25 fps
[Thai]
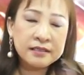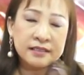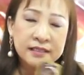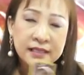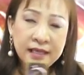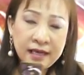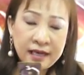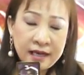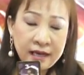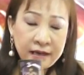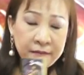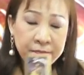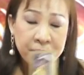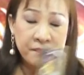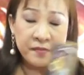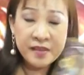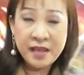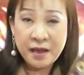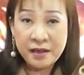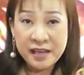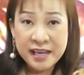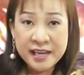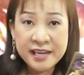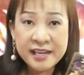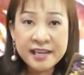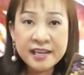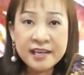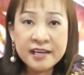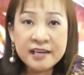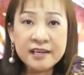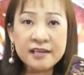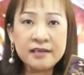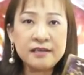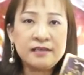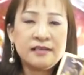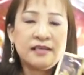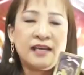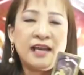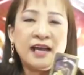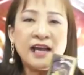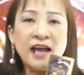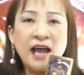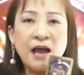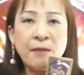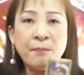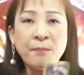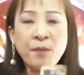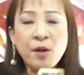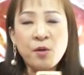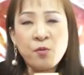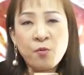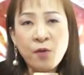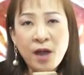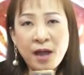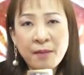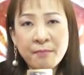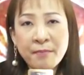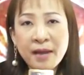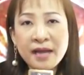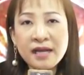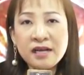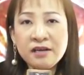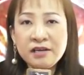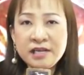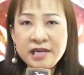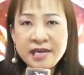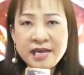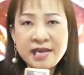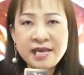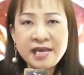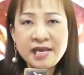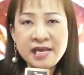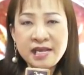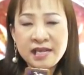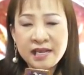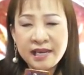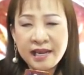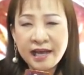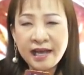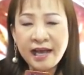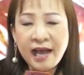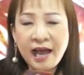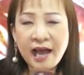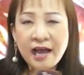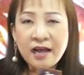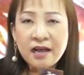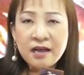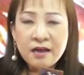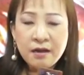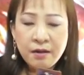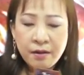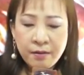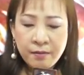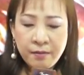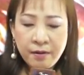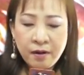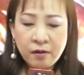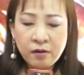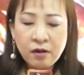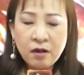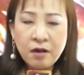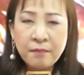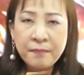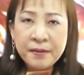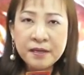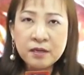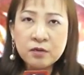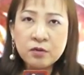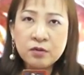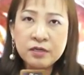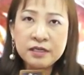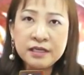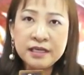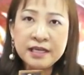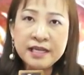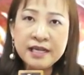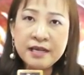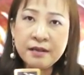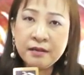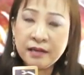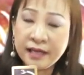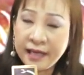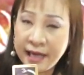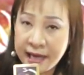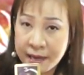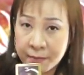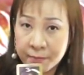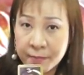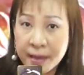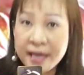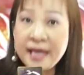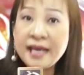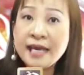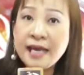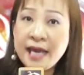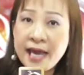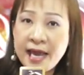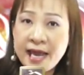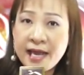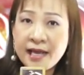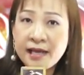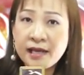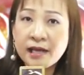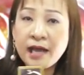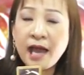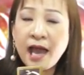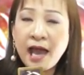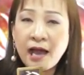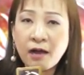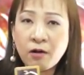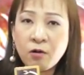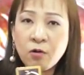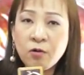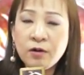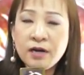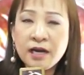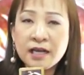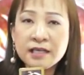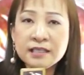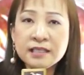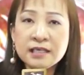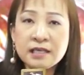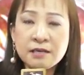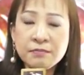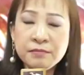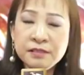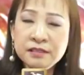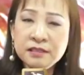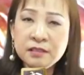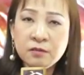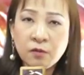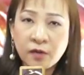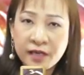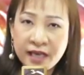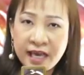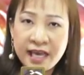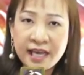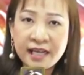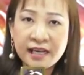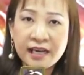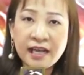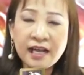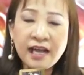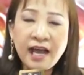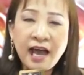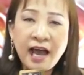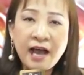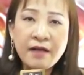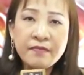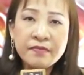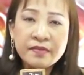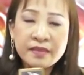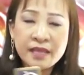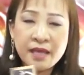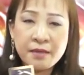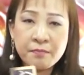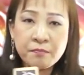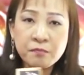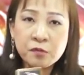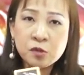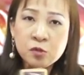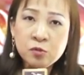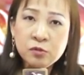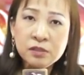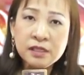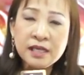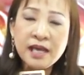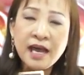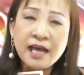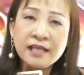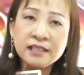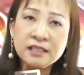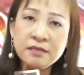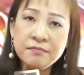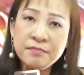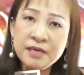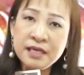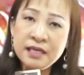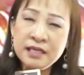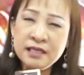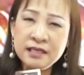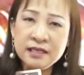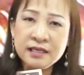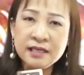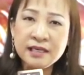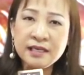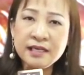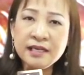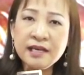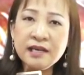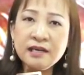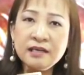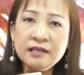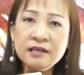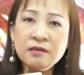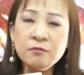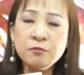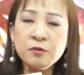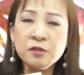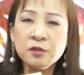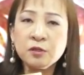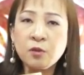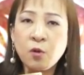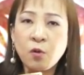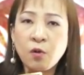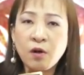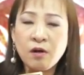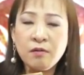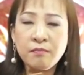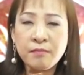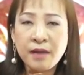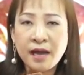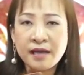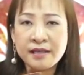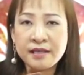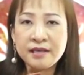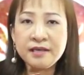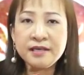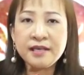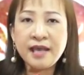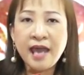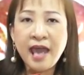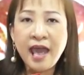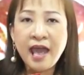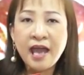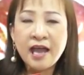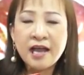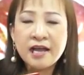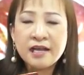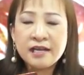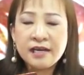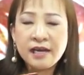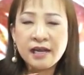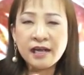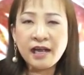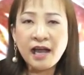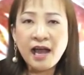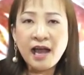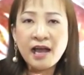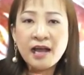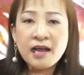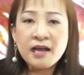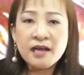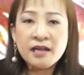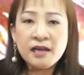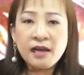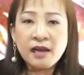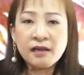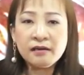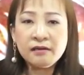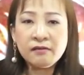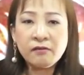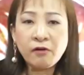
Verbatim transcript: แต่อย่าคิดเยอะนะคะปล่อยวางมั่งก็ดีนะคะแล้วก็เป็นคนที่เก่งแม่เก่งค่ะคนราศีพฤษภเก่งนะคะแต่ช่วงนี้อาจจะมีเรื่องเครียดเรื่องวิตกเข้ามาเยอะแยะนะคะเรา